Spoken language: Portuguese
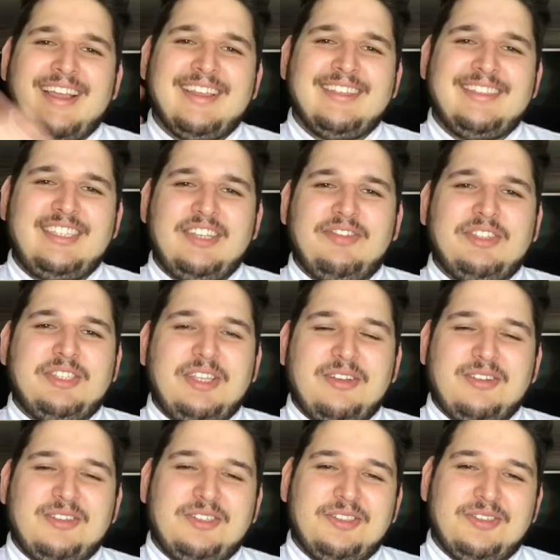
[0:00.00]
Se você
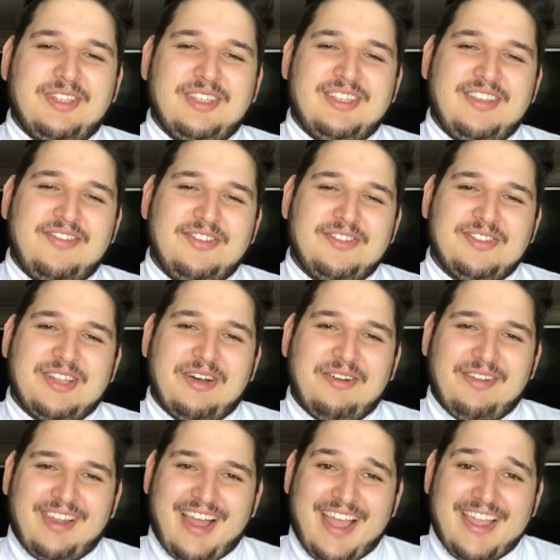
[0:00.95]
gostou desse vídeo, dá
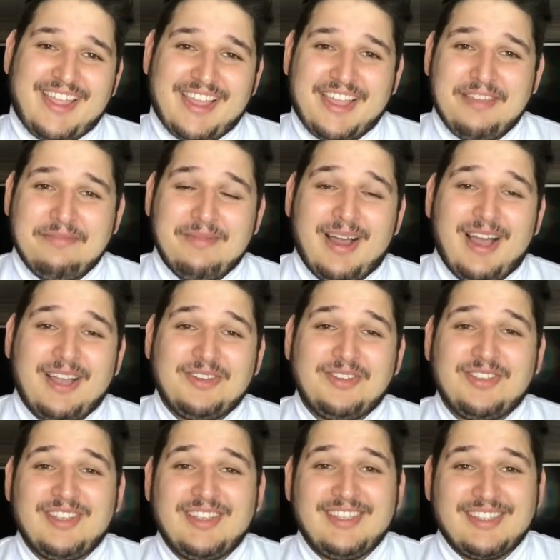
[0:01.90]
um like aqui embaixo,
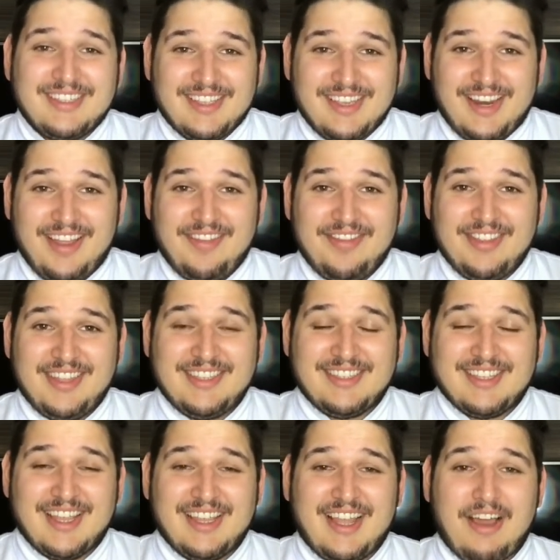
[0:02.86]
se inscreve
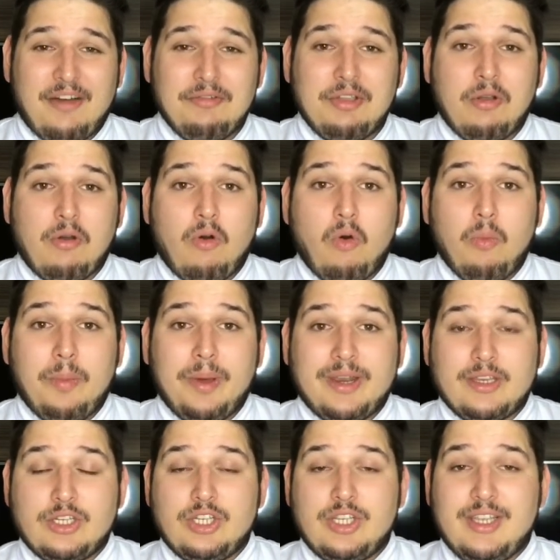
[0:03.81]
nesse canal e
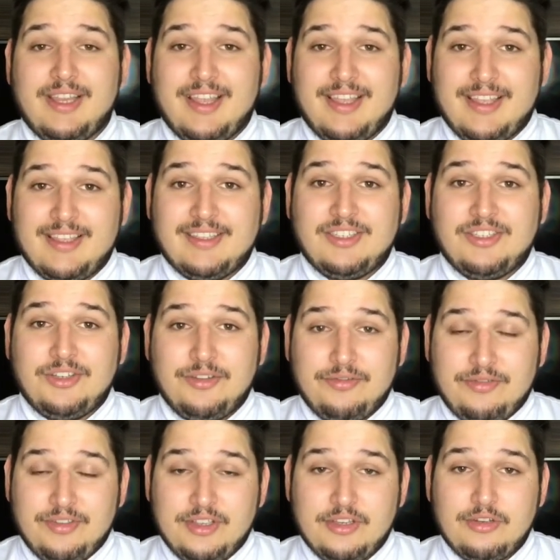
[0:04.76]
compartilha este
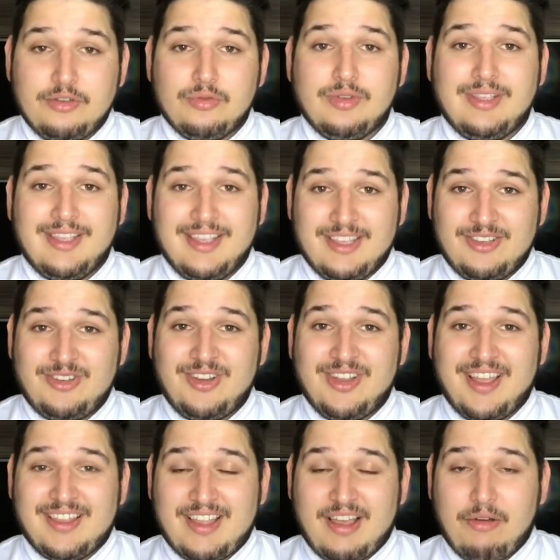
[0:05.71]
vídeo e este
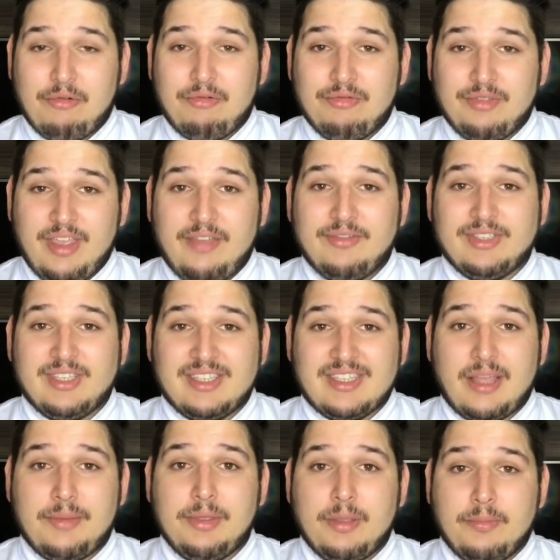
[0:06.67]
canal com quem você
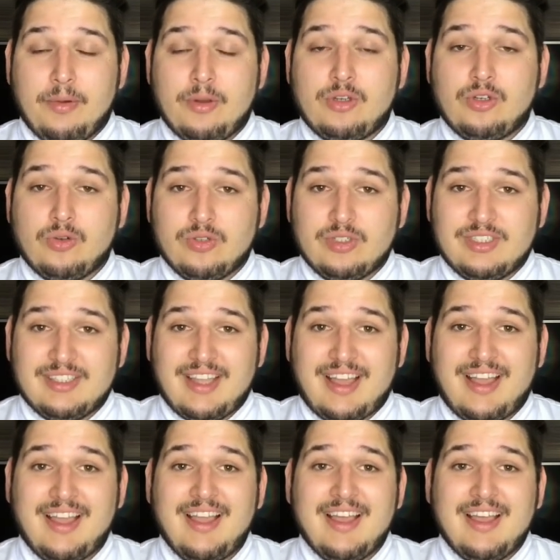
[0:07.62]
sabe que pode
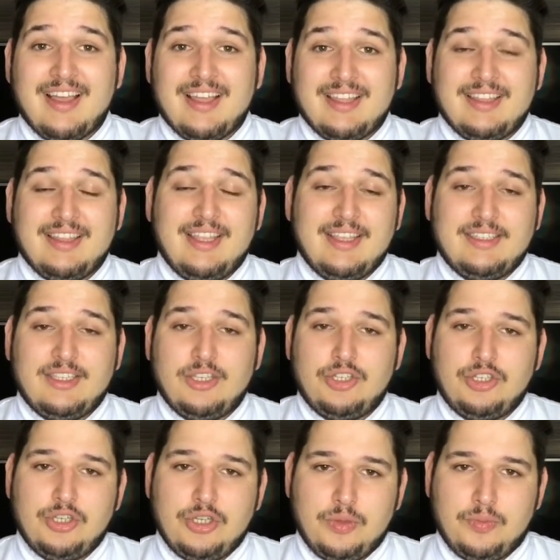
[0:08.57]
gostar desse
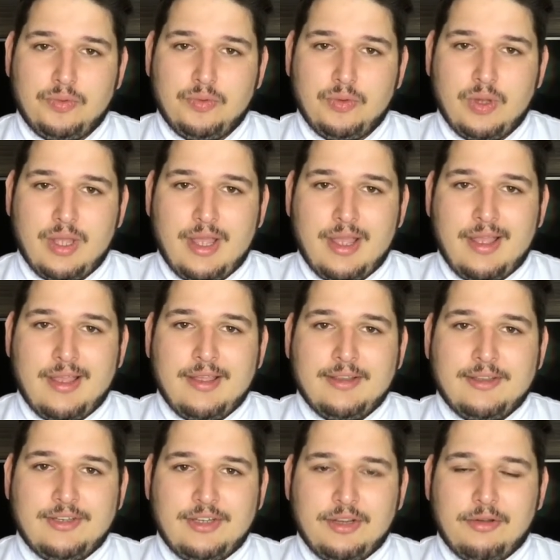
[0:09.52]
tipo
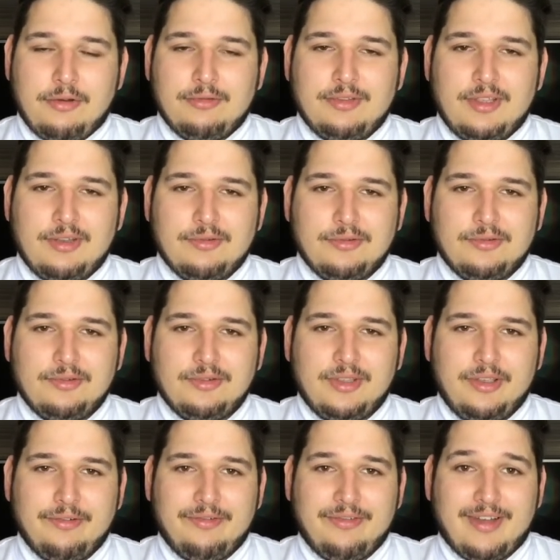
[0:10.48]
de conteúdo
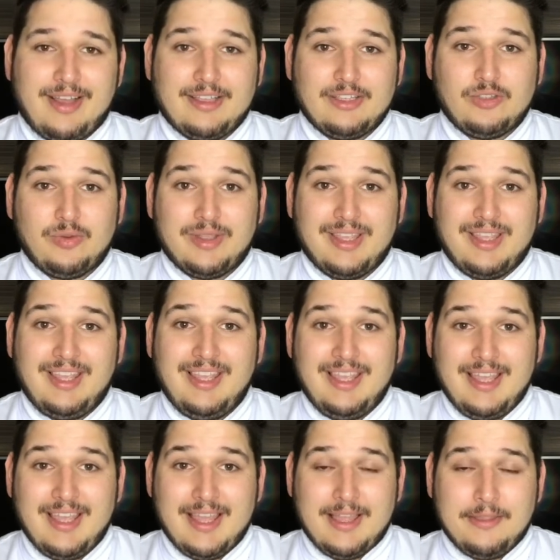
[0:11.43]
que eu faço aqui
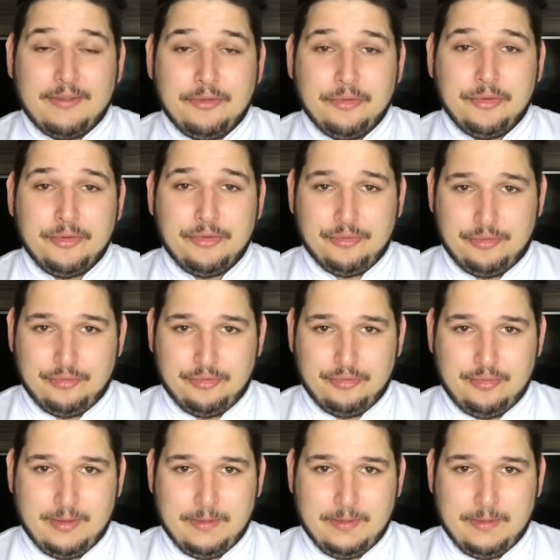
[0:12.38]
no YouTube.